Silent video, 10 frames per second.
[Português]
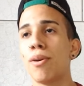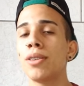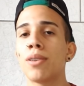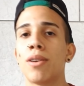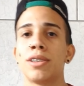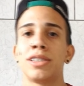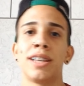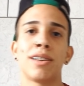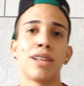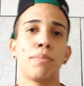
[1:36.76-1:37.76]
Pô, depois, quando eu
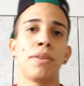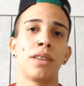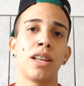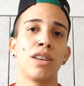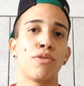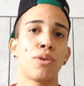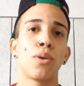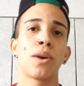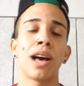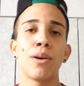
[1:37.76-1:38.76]
tinha entrado na piscina, eu fui
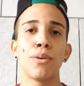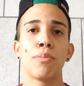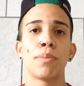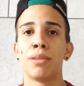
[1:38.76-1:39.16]
colocar a roupa.